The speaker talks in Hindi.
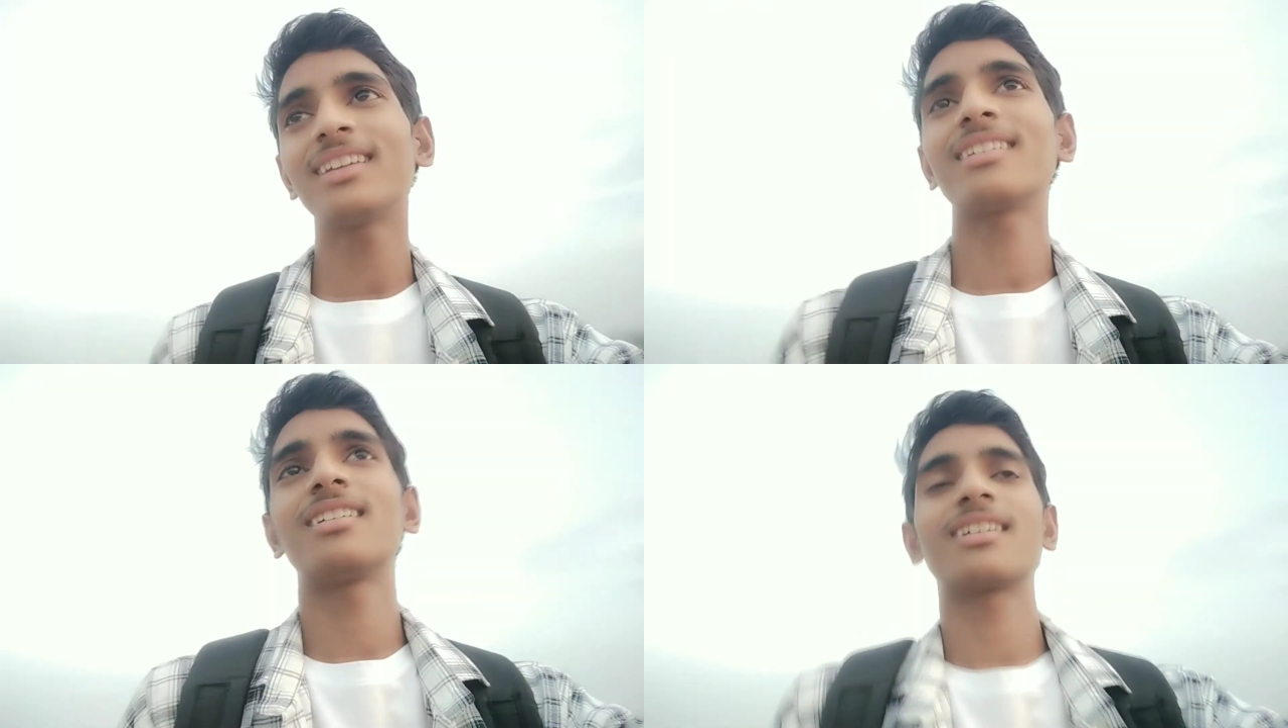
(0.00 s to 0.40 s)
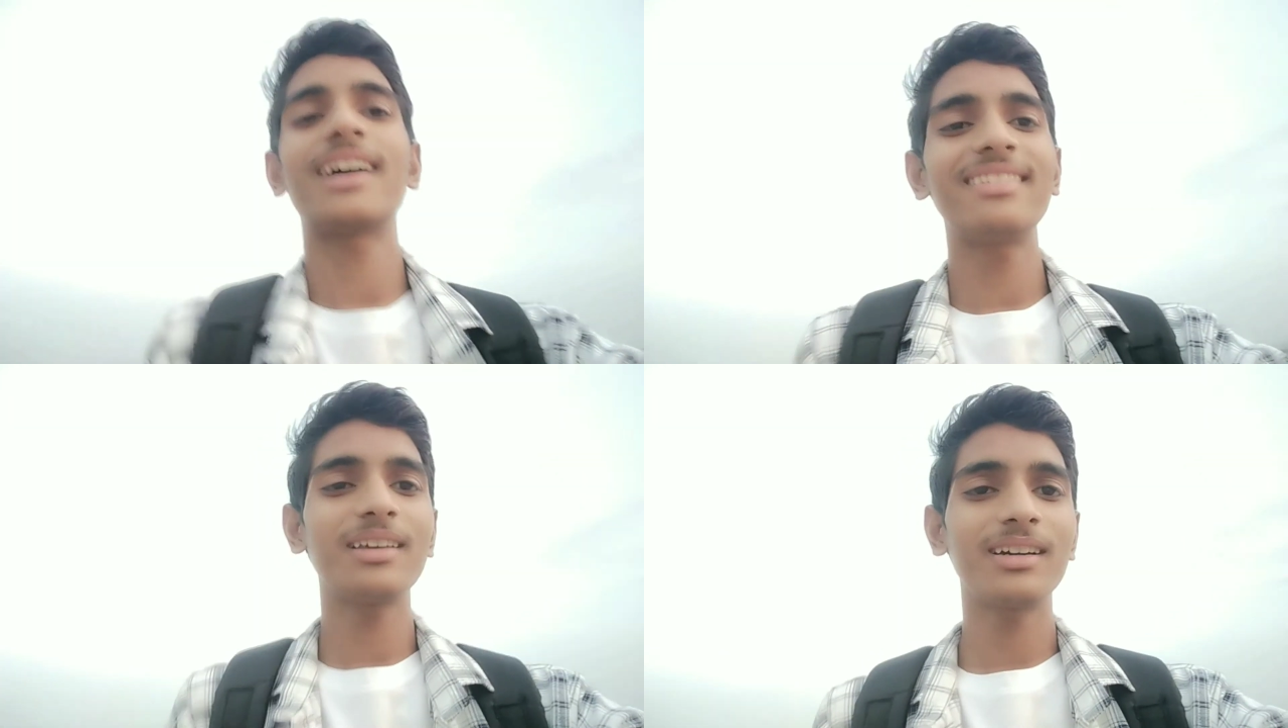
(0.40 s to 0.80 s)
गाइस uh,
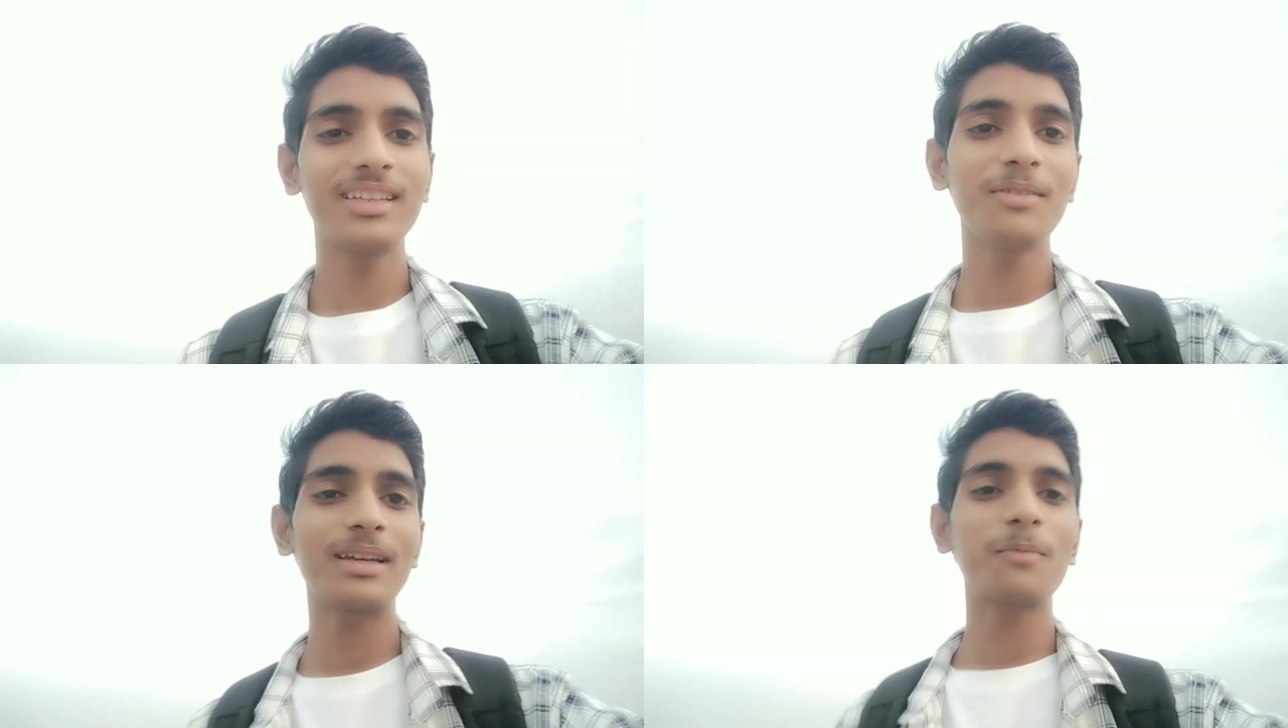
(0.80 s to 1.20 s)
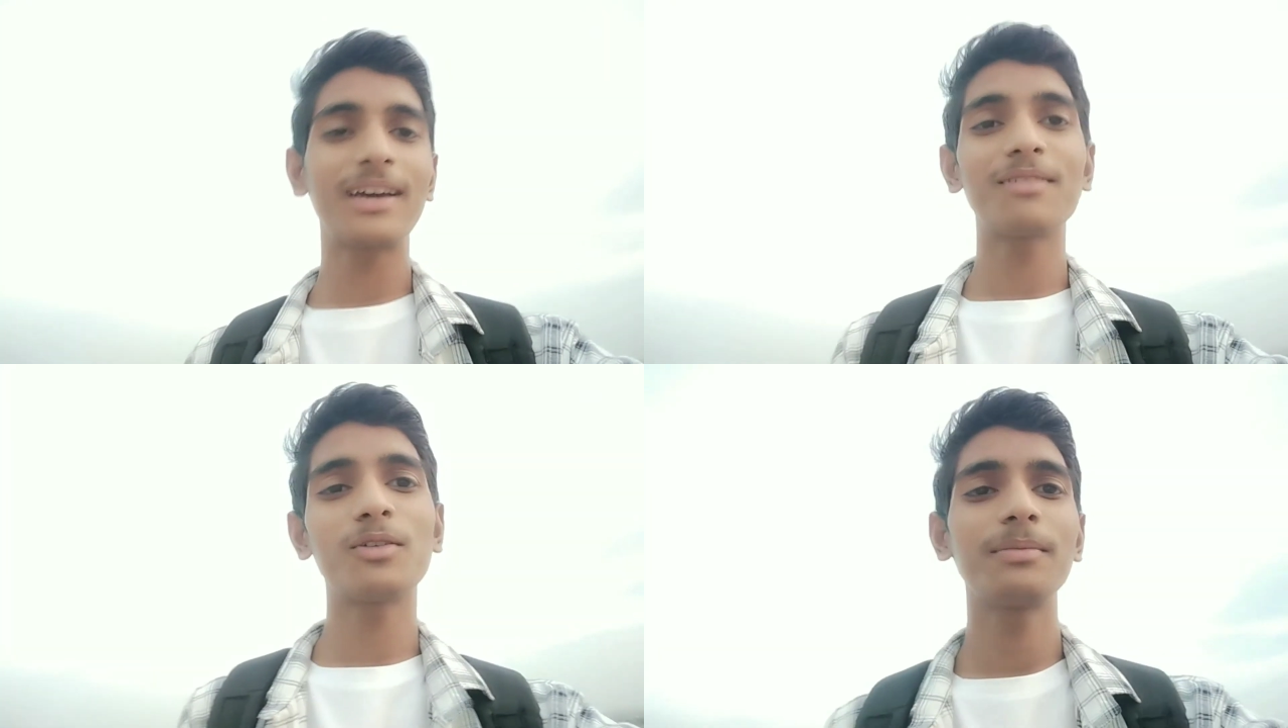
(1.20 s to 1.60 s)
uh, ये मेरा
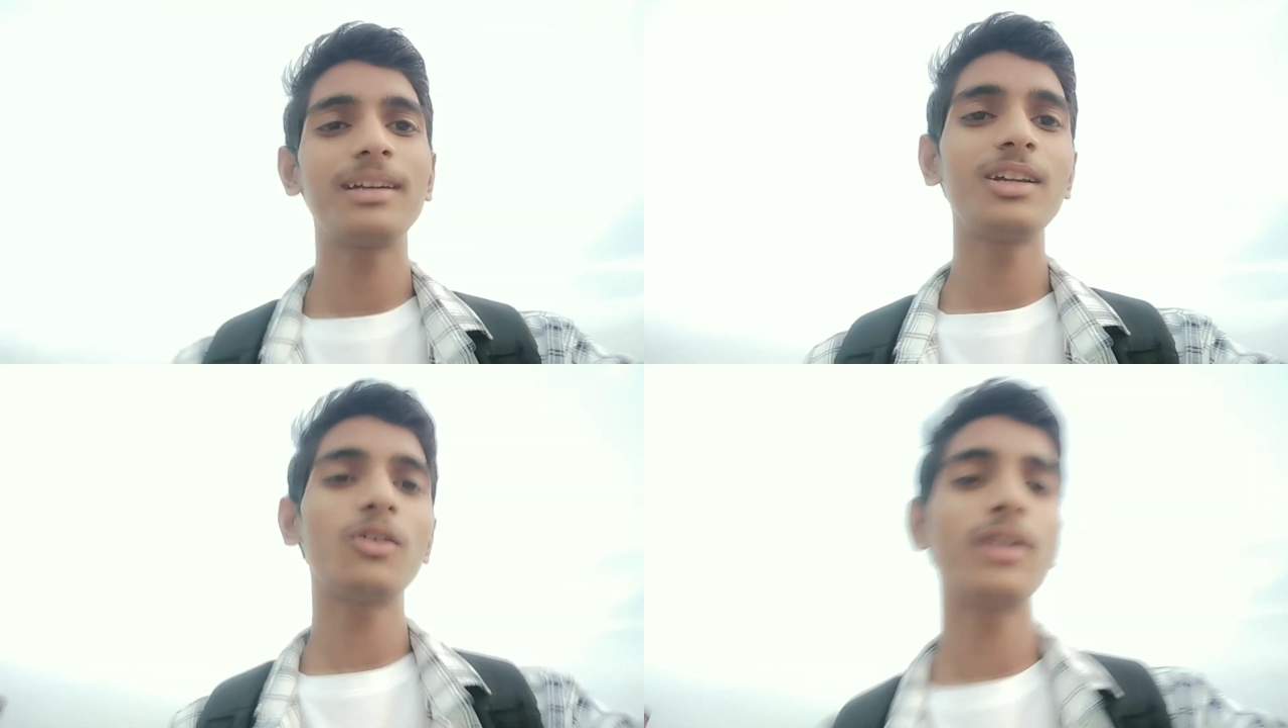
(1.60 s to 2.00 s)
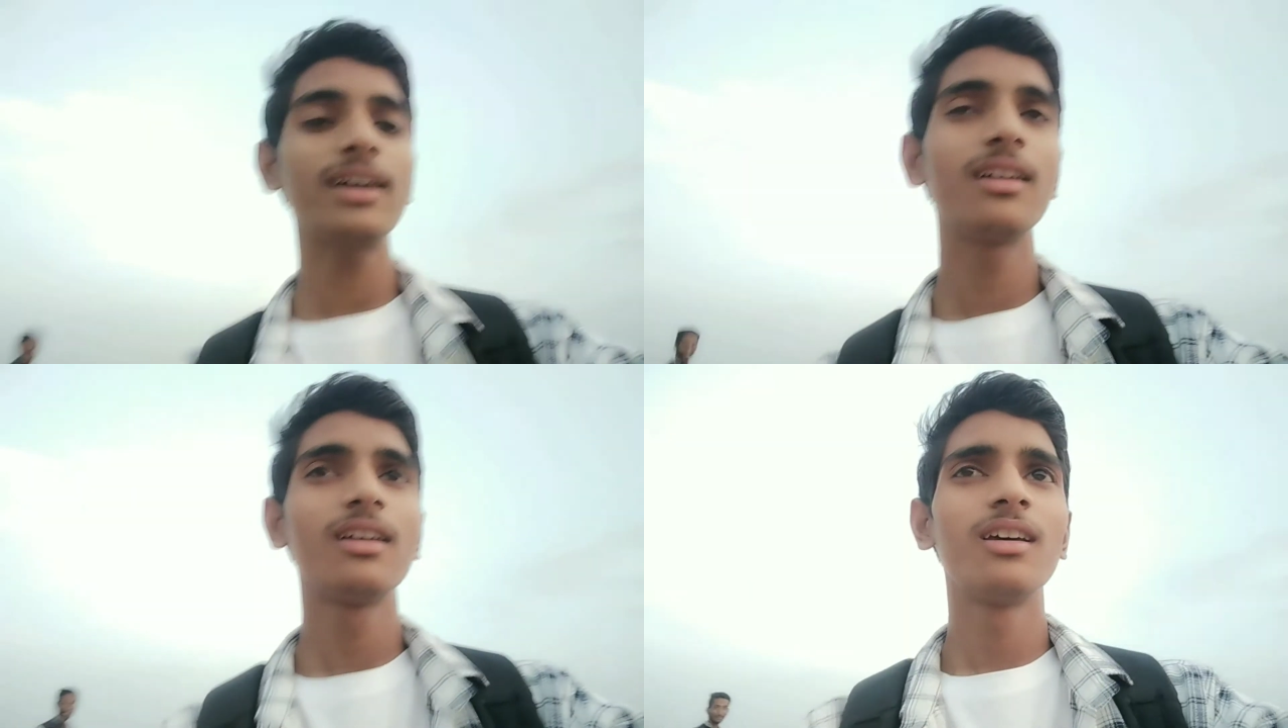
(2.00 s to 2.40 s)
पहला ब्लॉग वीडियो है